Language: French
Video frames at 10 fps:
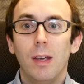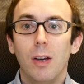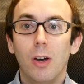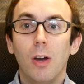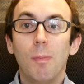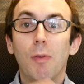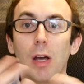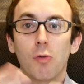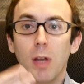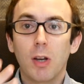mais
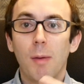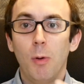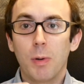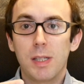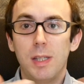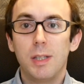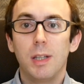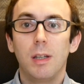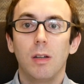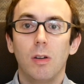voilà, je voulais quand même le
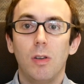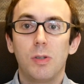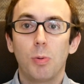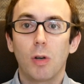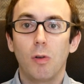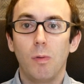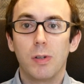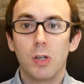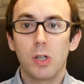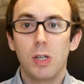préciser, histoire que vous
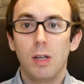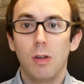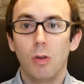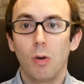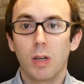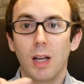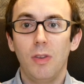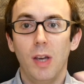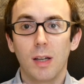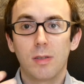sachiez dans quelle
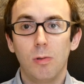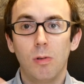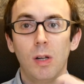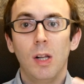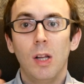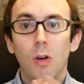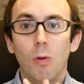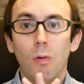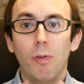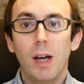direction
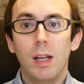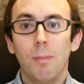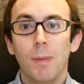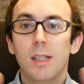on va aller.